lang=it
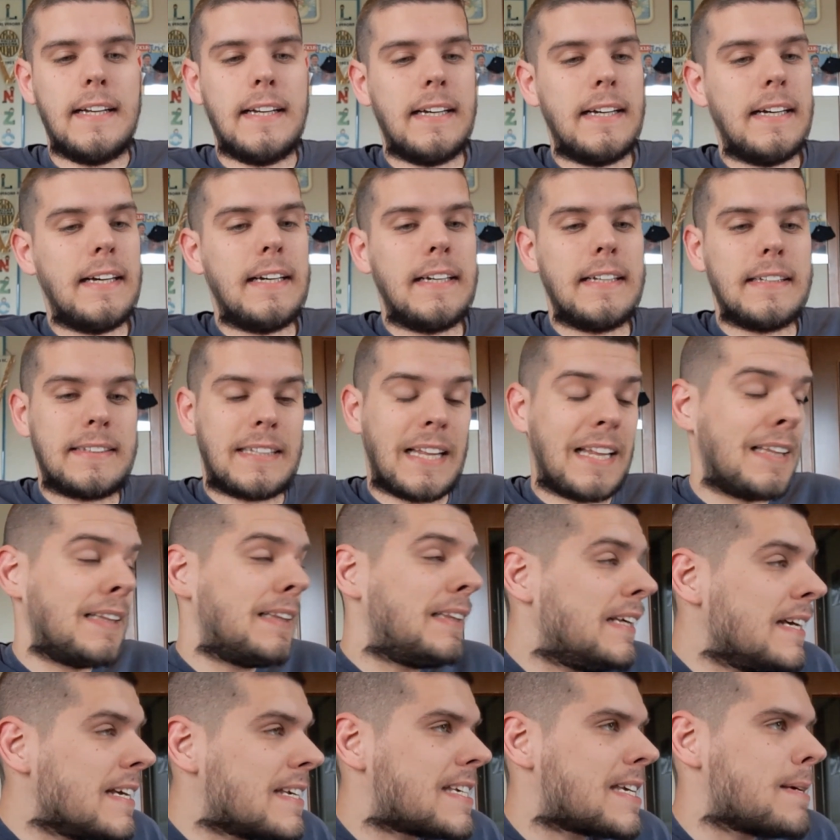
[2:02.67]
eh,
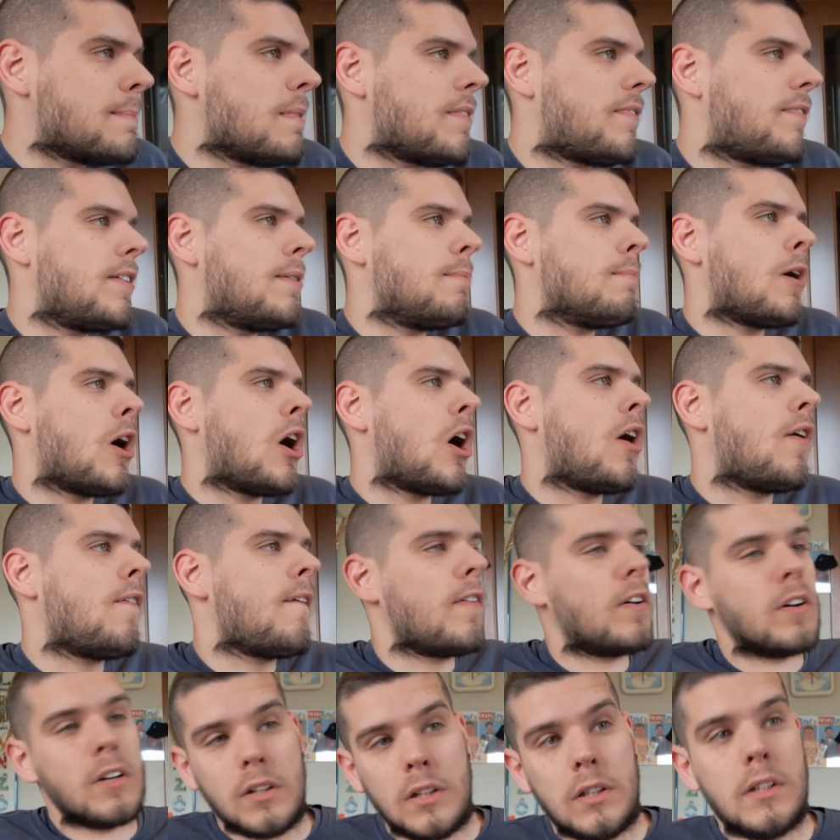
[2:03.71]
tantissimi film
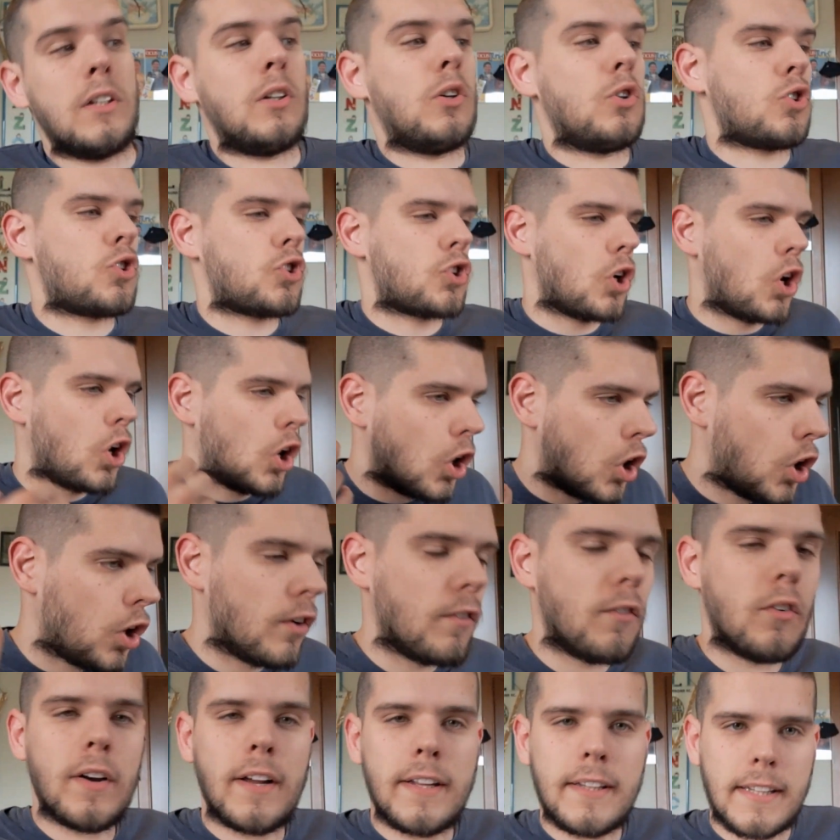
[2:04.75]
horror eh, non
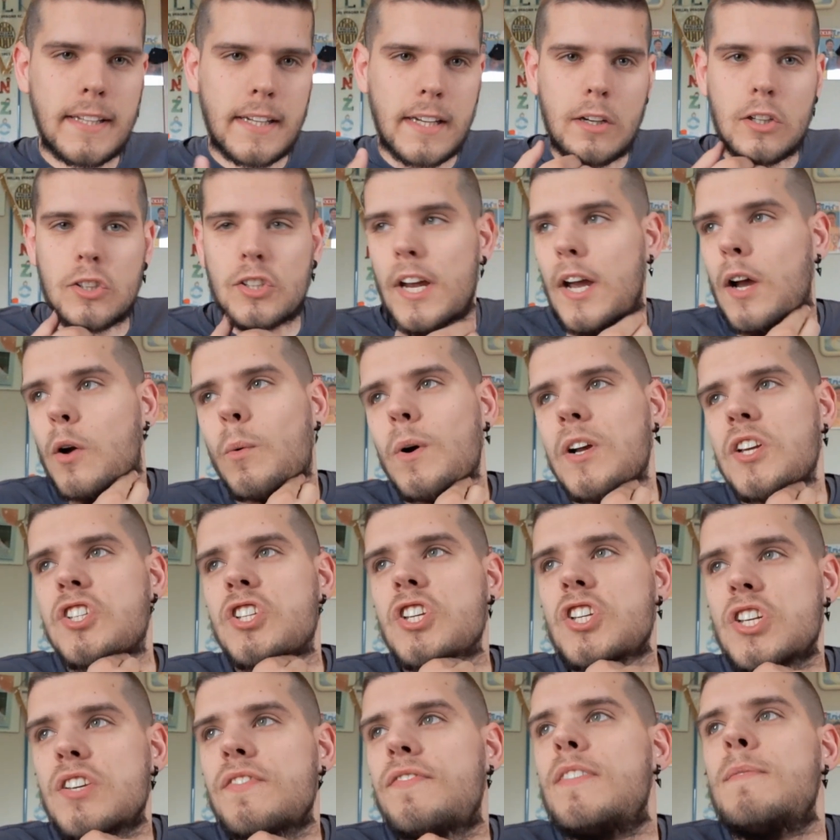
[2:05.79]
so volete cioè
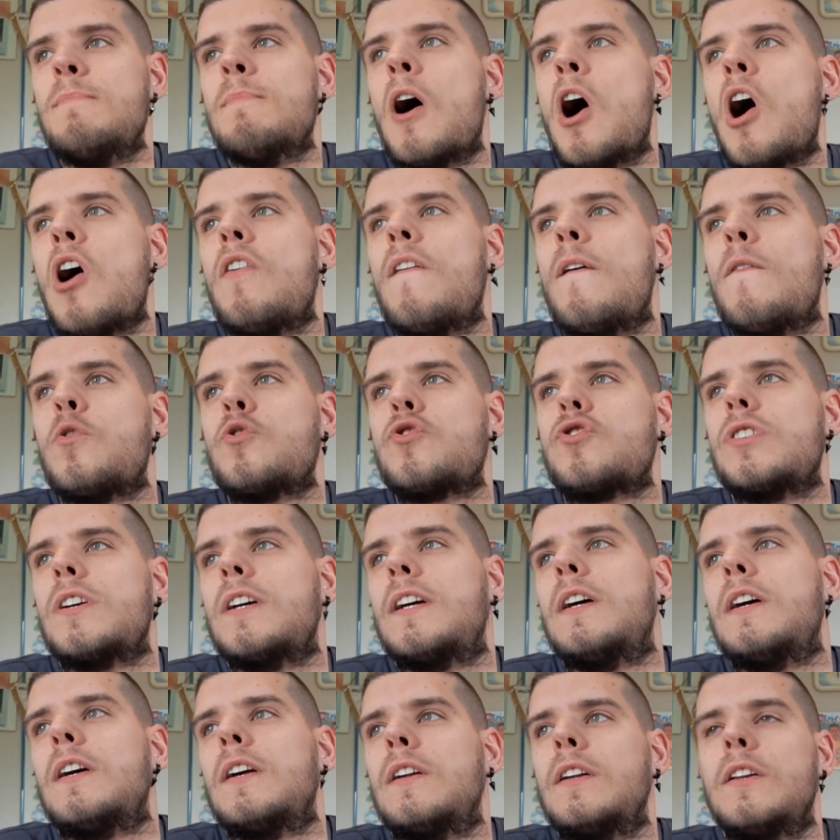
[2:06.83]
qualsiasi film horror
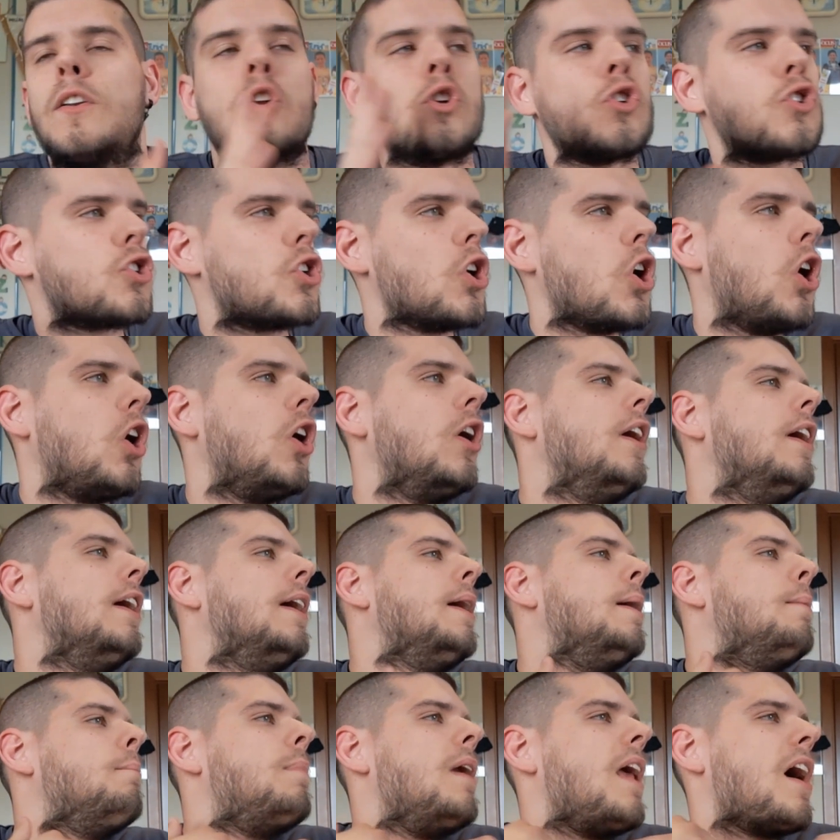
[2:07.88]
eh, non so
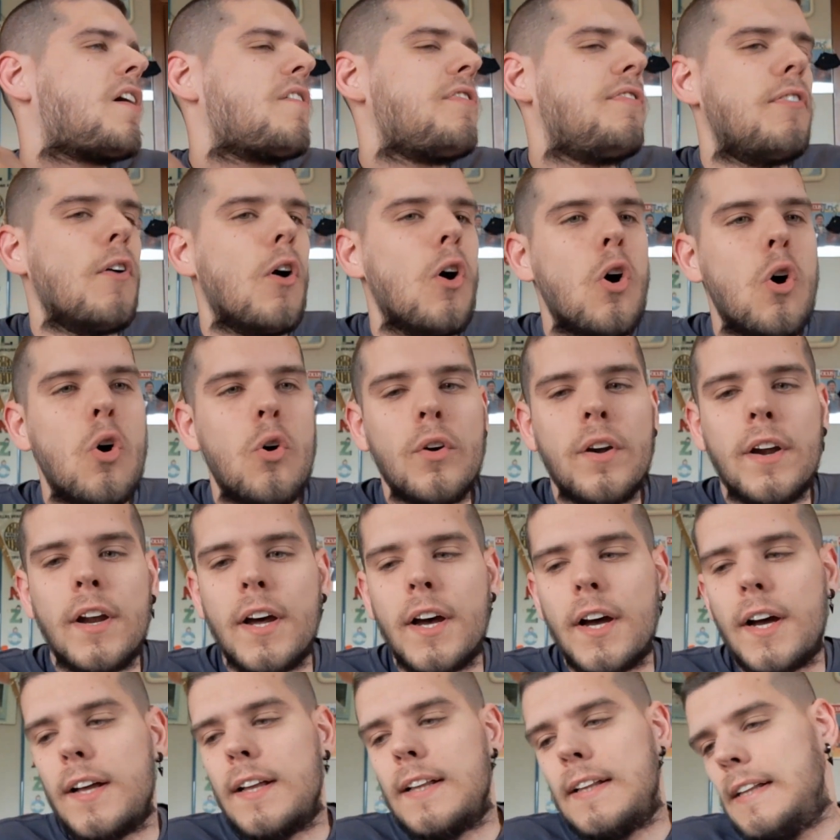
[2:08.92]
Black
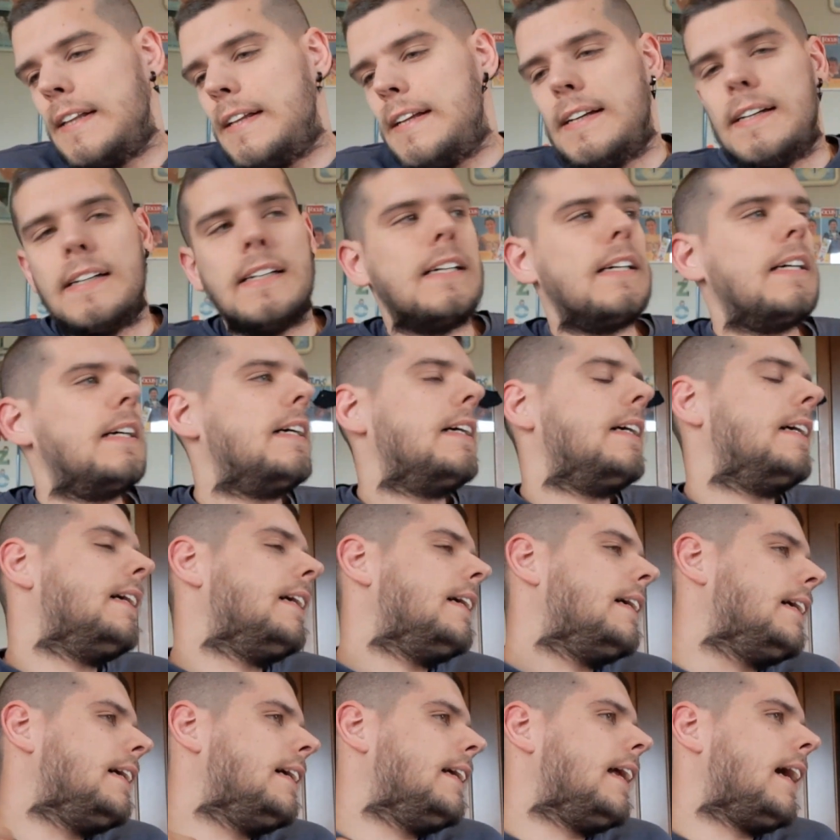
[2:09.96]
Phone
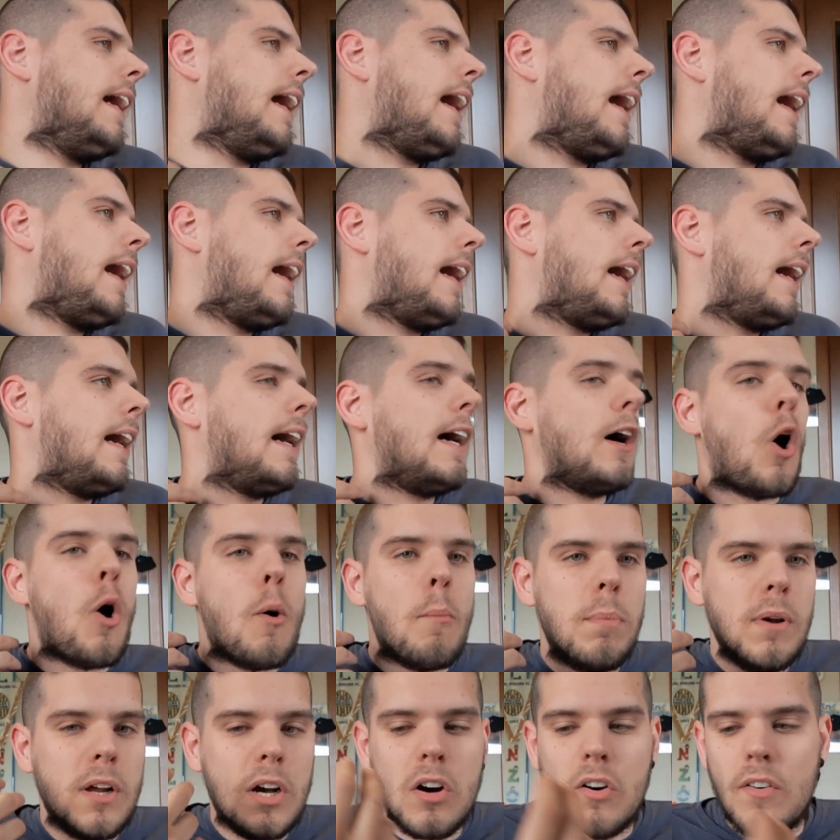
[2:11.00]
eh, la
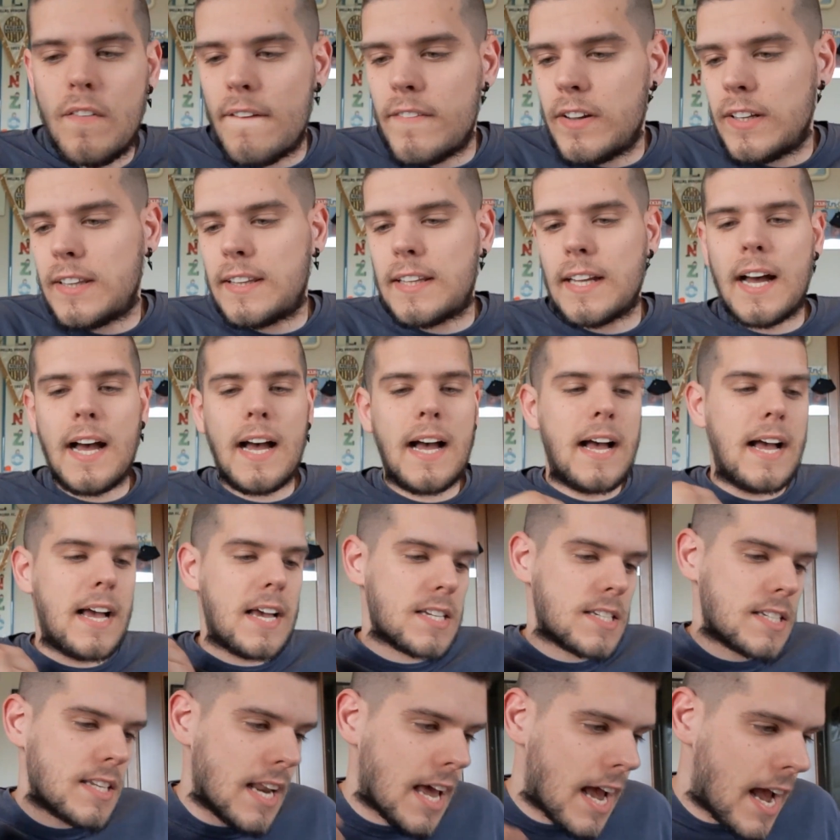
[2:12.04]
Obbligo
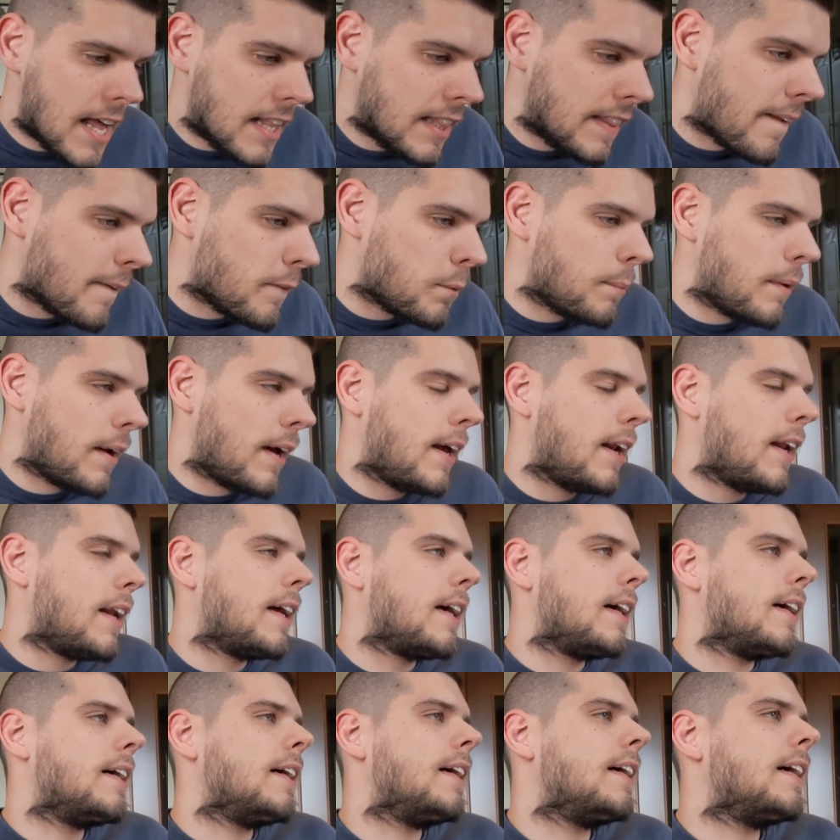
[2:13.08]
Verità Slenderman
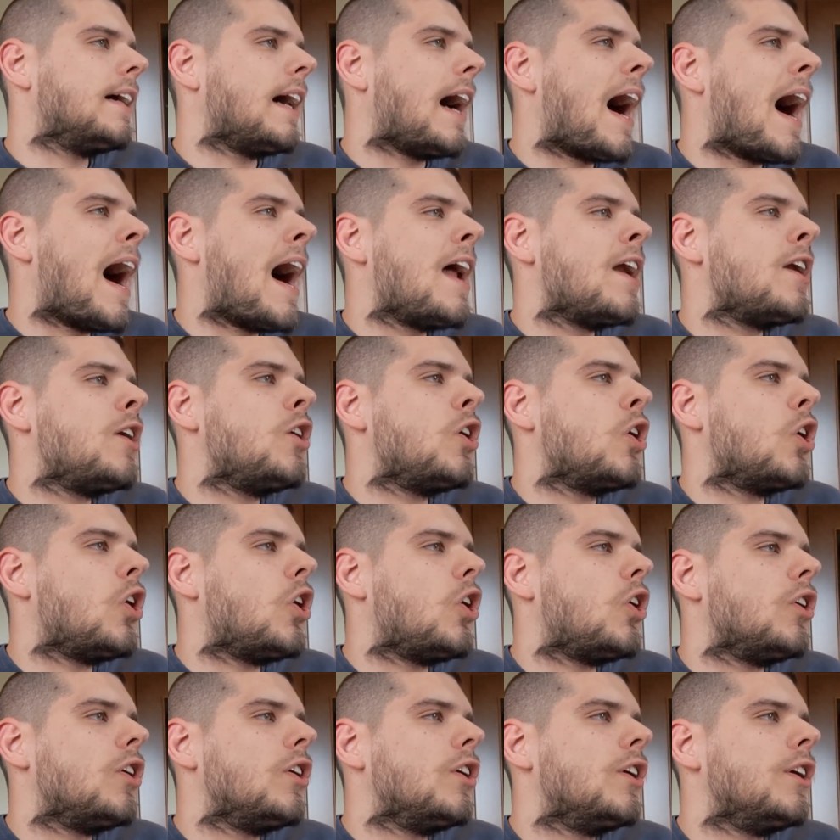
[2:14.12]
eh,
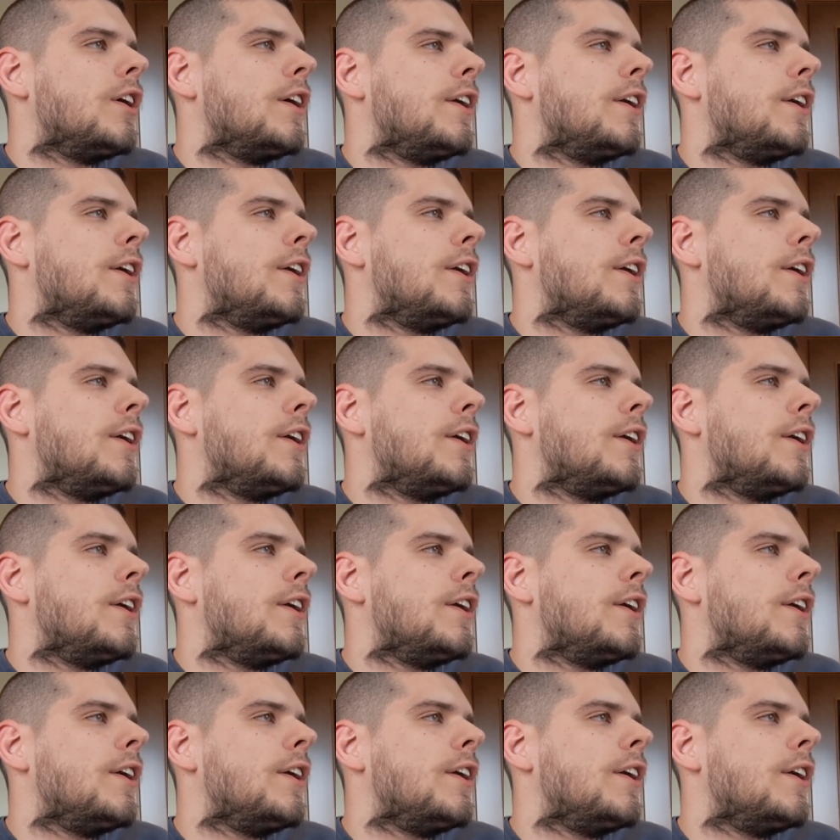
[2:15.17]
hanno